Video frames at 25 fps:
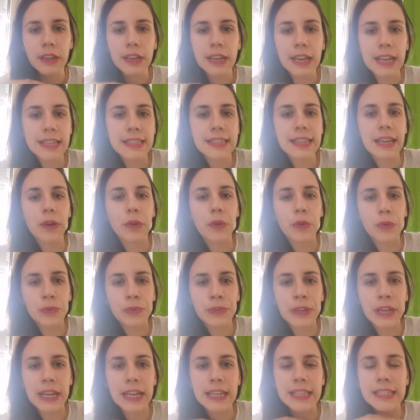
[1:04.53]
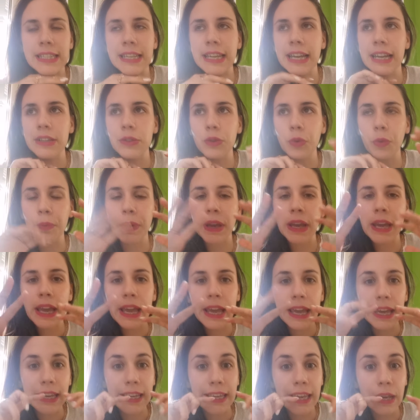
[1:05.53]
Là, ça revient l'accélération, mais
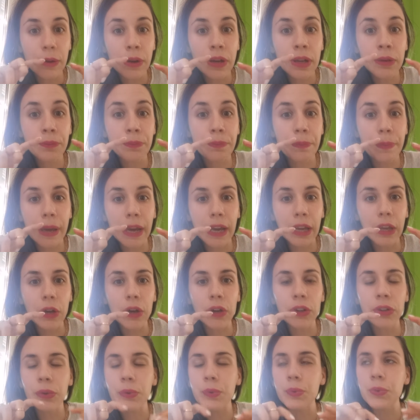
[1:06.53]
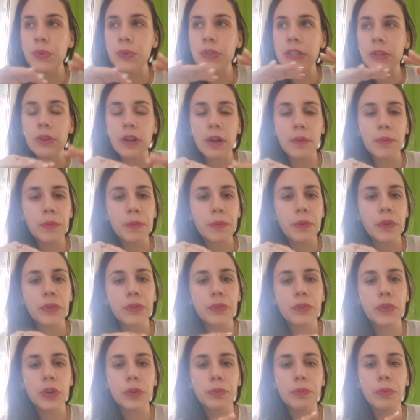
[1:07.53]
il y a eu une période où j'ai eu un moment
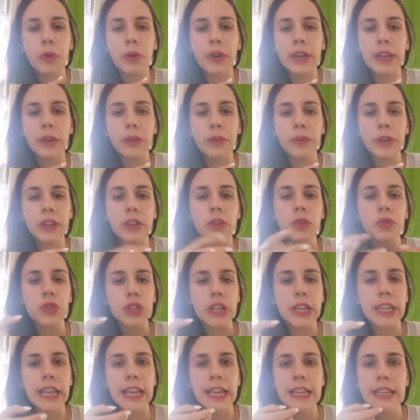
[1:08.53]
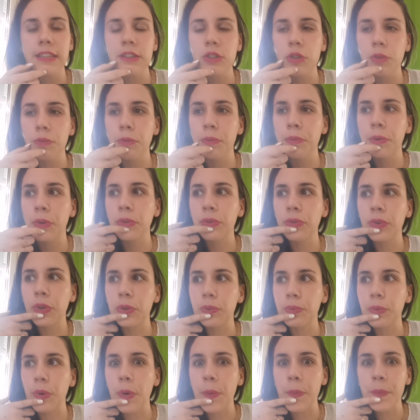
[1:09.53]
de flottement. Et en fait, quand j'analyse ce moment de
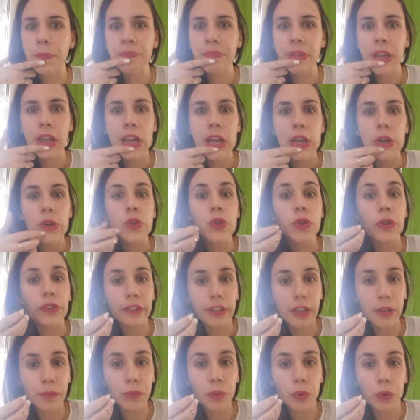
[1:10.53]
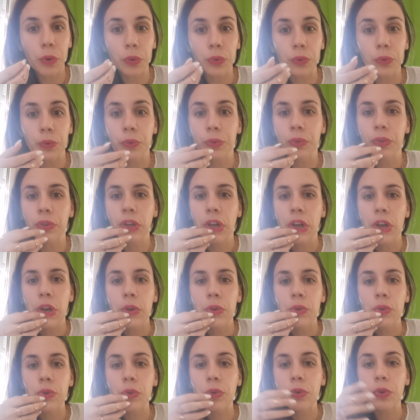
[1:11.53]
flottement, je suis en train de me rendre compte
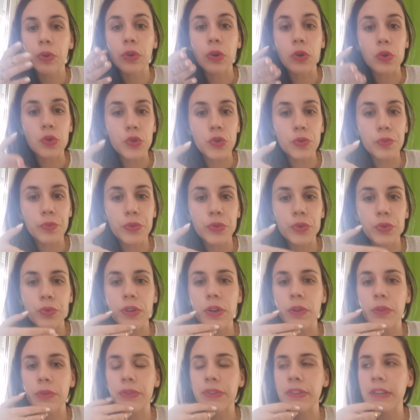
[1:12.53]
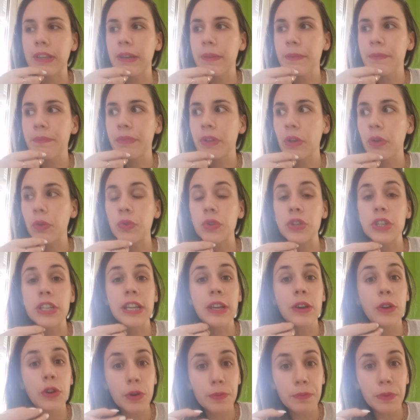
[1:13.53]
que quand je me suis lancée, quand
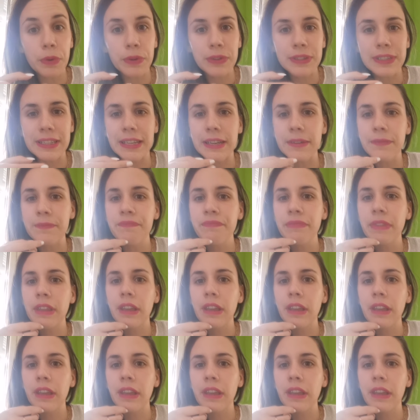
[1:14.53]
j'ai commencé,